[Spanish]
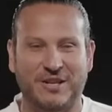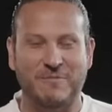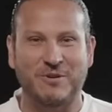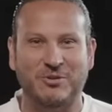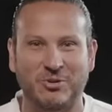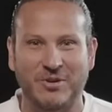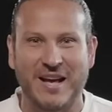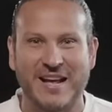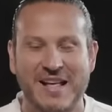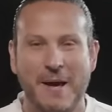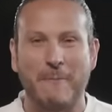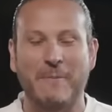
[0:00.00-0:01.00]
de mi ciudad,
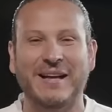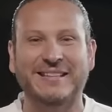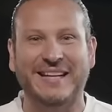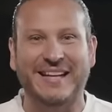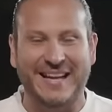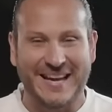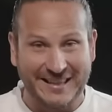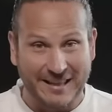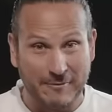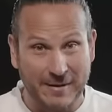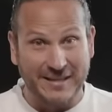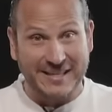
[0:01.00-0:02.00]
va a ser esta
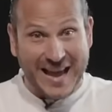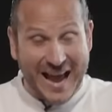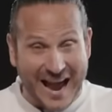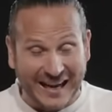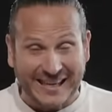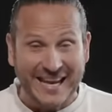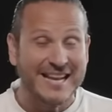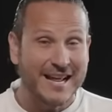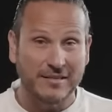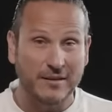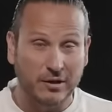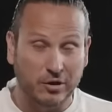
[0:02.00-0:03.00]
vez aquí en
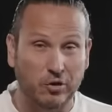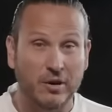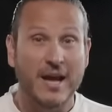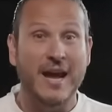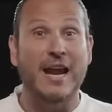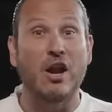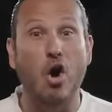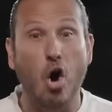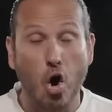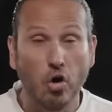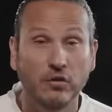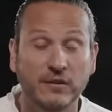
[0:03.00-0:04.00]
Anderson el
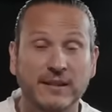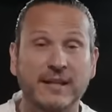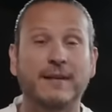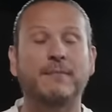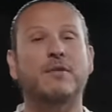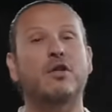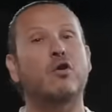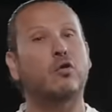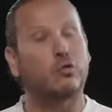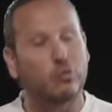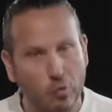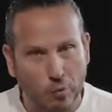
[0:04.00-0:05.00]
11 de
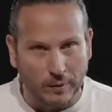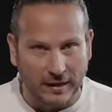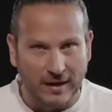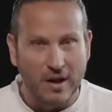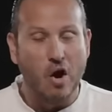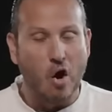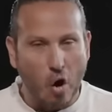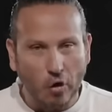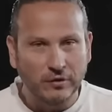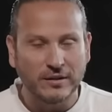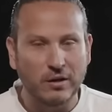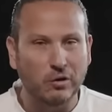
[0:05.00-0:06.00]
octubre.
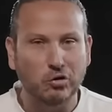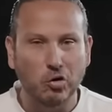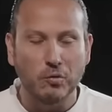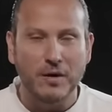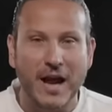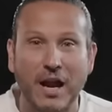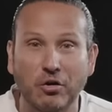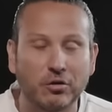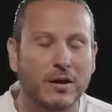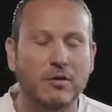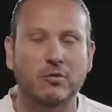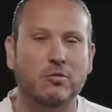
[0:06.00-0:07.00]
11 de octubre,
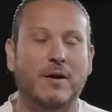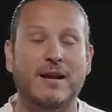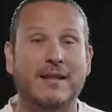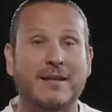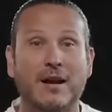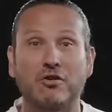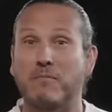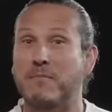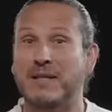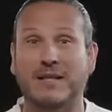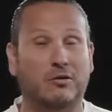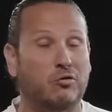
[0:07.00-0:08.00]
anótalo en tu calendario,
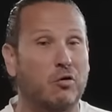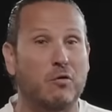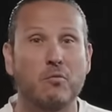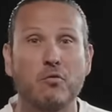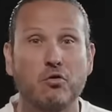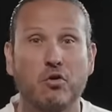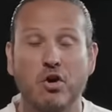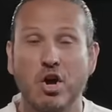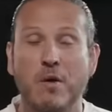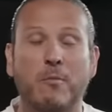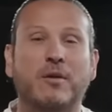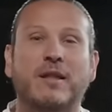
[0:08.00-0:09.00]
invita a todo el mundo
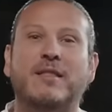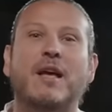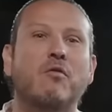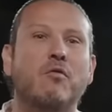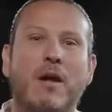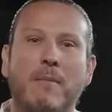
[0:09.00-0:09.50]
porque tengo un